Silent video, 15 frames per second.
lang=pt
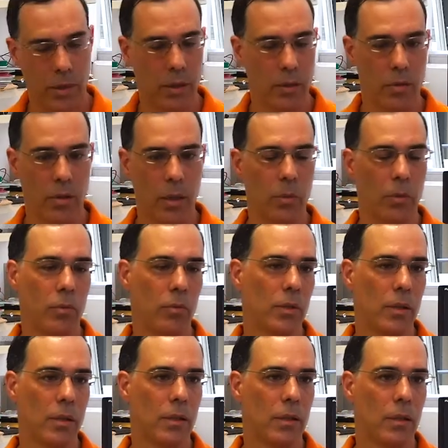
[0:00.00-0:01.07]
de eletroquímico
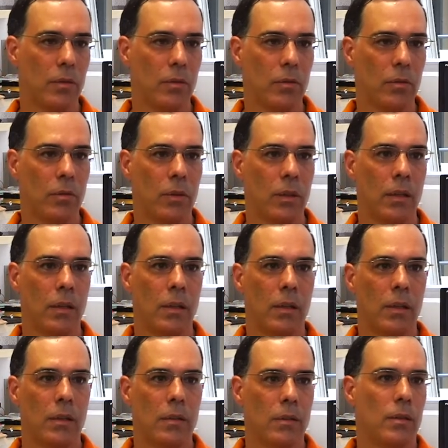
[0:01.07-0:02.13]
utilizando
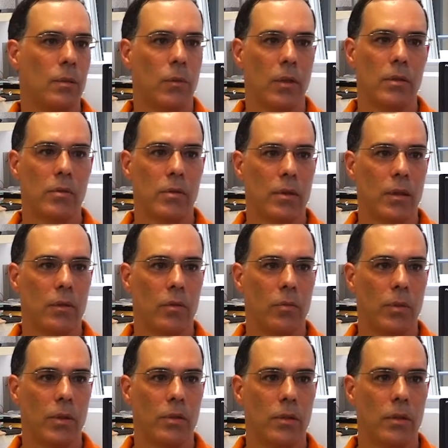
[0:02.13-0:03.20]
simulações
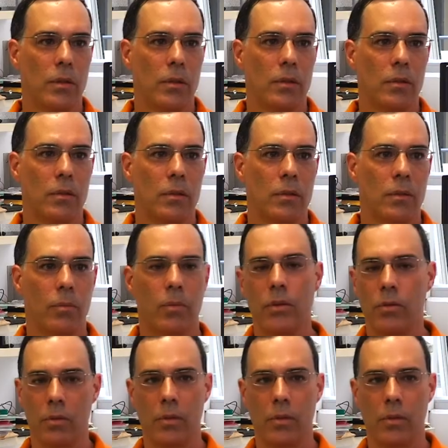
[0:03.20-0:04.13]
atomísticas para